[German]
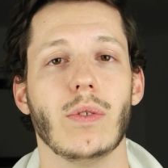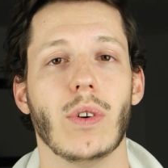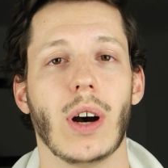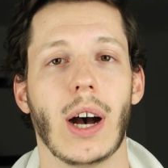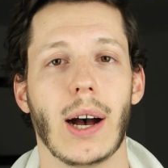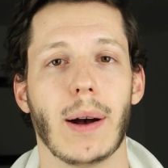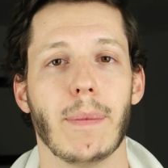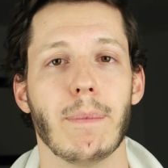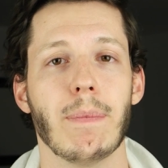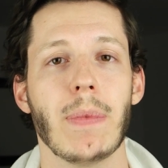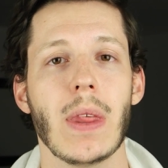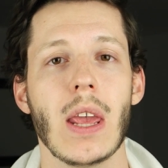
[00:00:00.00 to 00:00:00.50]

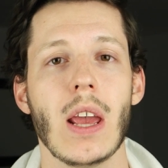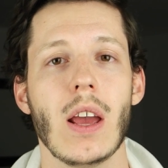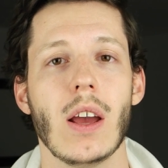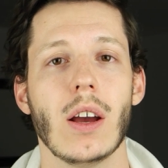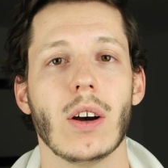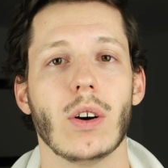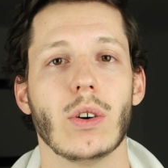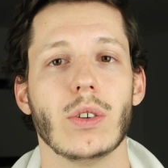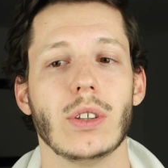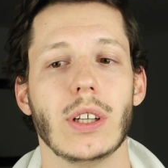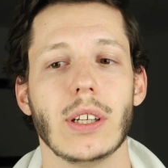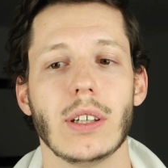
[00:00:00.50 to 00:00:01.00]
haben
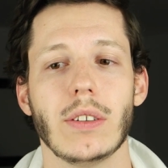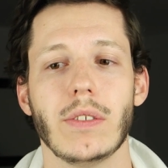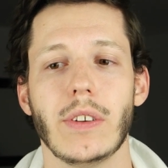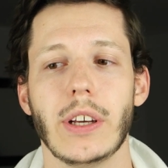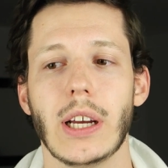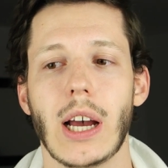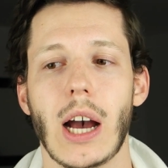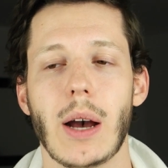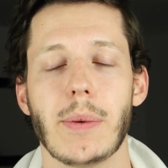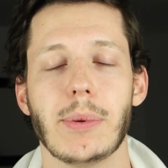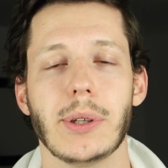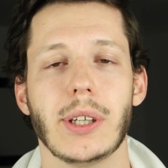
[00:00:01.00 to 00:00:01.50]
und
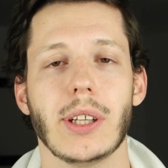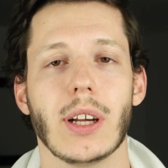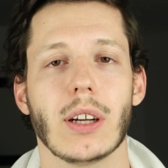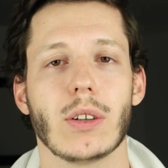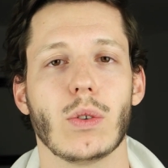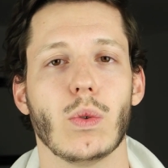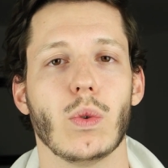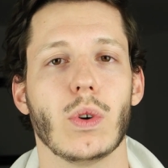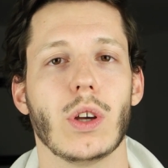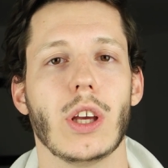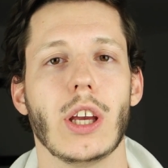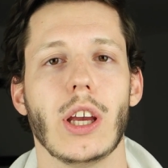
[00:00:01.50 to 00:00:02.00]
deswegen habe ich
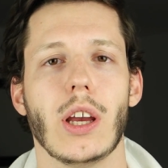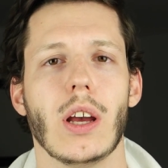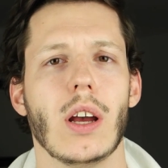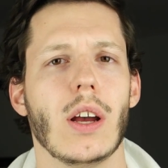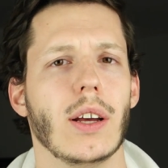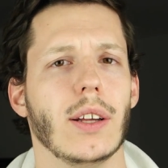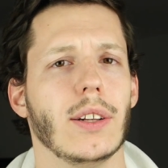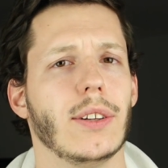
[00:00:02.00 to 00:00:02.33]
gesagt, okay,